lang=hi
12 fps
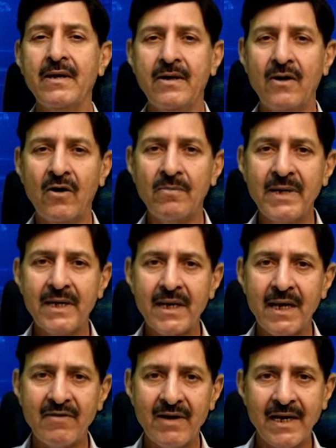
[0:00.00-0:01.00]
नौ मई के
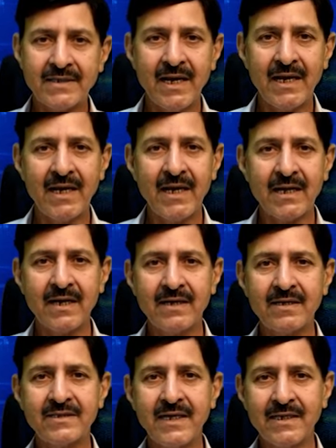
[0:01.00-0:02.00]
हवाले से
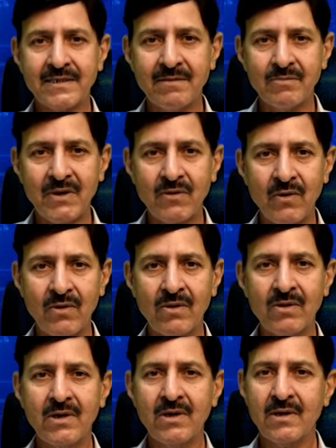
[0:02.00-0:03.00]
लेकिन छः सितंबर को
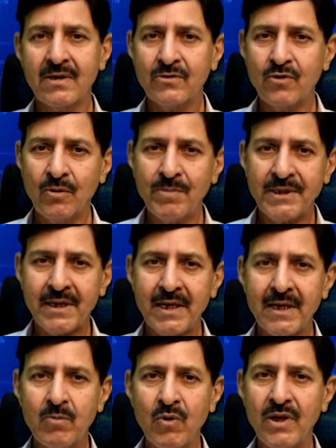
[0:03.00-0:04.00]
जो भी
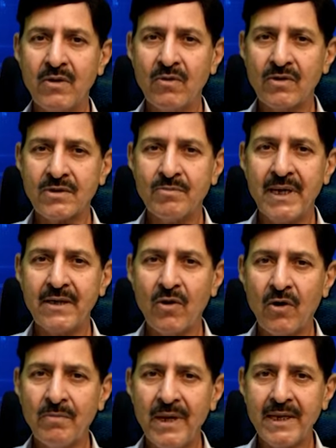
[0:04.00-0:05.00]
तकरीब हुई उसमें
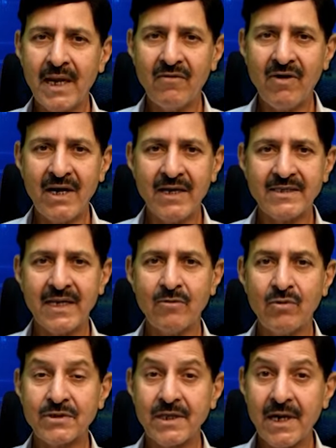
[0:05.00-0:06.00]
नौ मई के हवाले से
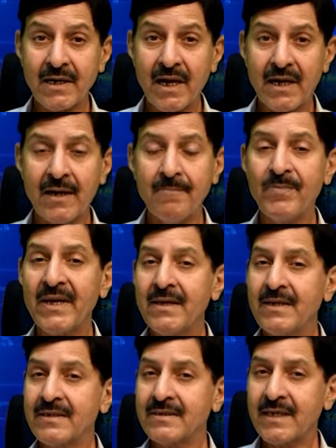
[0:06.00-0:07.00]
उस तरह का
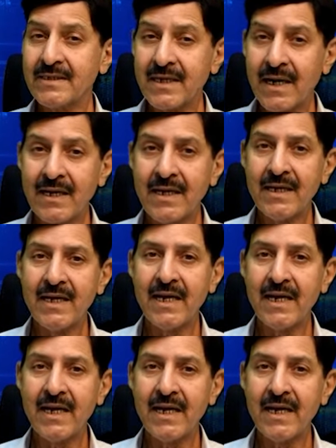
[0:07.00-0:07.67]
तस्करा नहीं